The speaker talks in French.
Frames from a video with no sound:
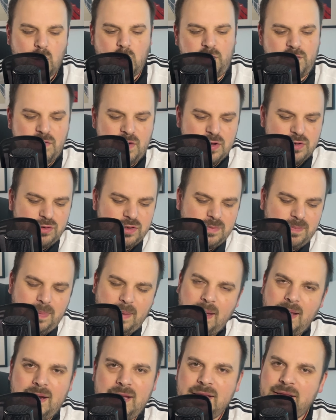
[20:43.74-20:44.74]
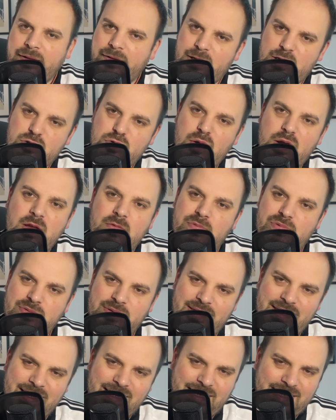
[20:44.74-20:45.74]
On va ensuite parler d'un des joueurs les
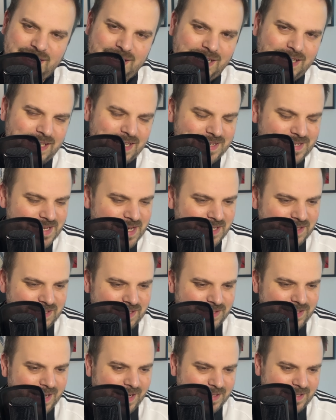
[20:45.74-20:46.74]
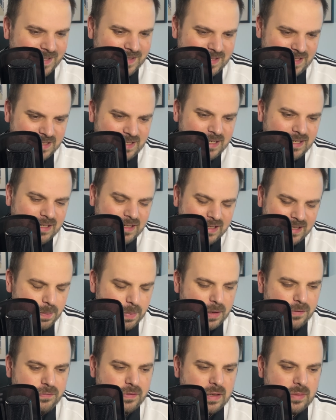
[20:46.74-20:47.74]
plus décriés des 5-10 dernières années.
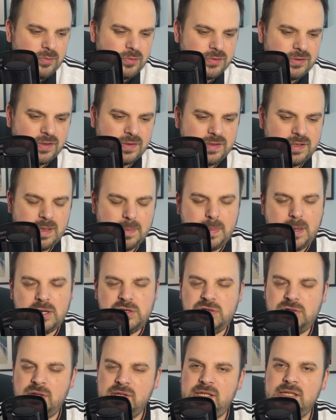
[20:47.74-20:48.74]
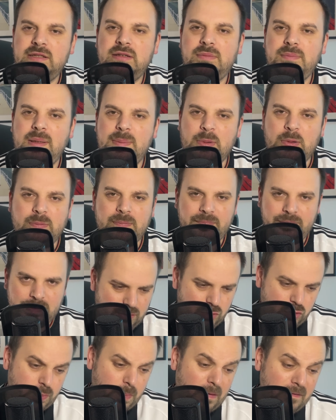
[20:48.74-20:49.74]
Parfois, à mon sens, c'est pas à juste titre, mais bon,
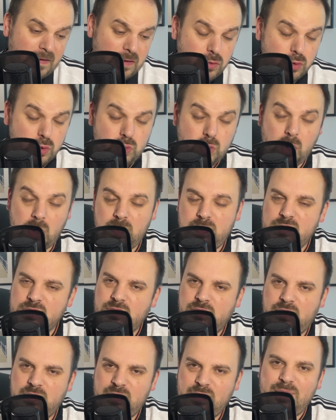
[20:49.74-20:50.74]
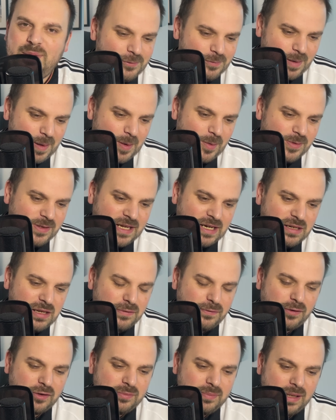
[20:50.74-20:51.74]
euh, je suis pas fan du joueur en plus, donc euh, pas m'amuser à le
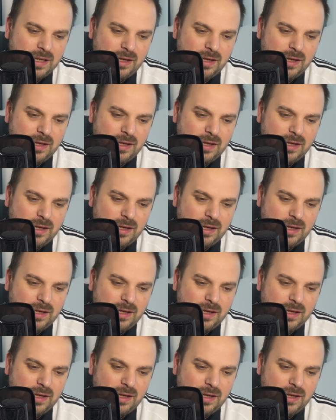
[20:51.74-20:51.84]
défendre,